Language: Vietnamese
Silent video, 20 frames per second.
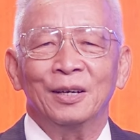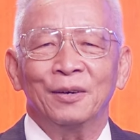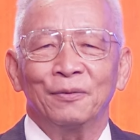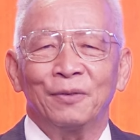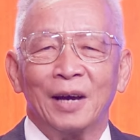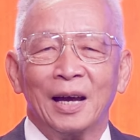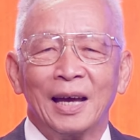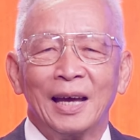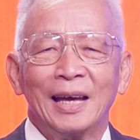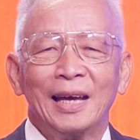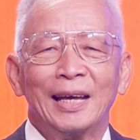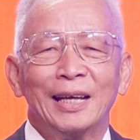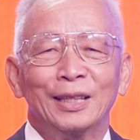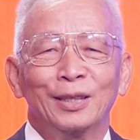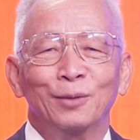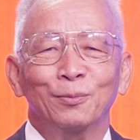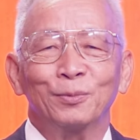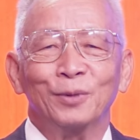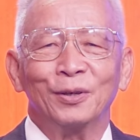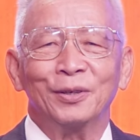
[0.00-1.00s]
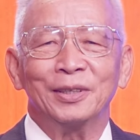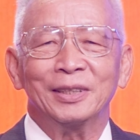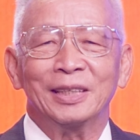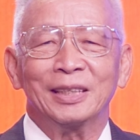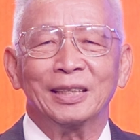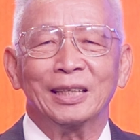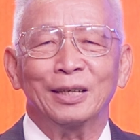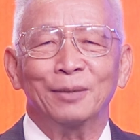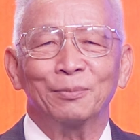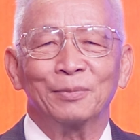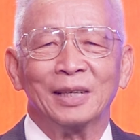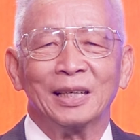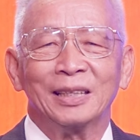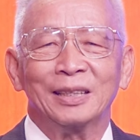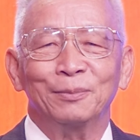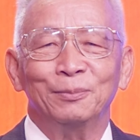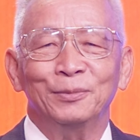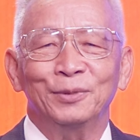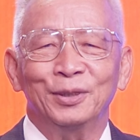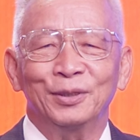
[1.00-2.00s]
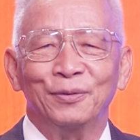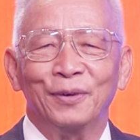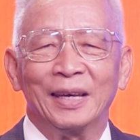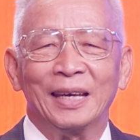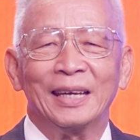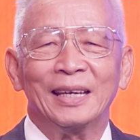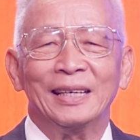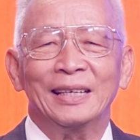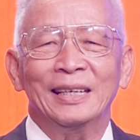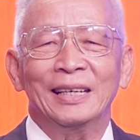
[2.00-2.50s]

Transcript: và chúng tôi đã tìm cách mua vé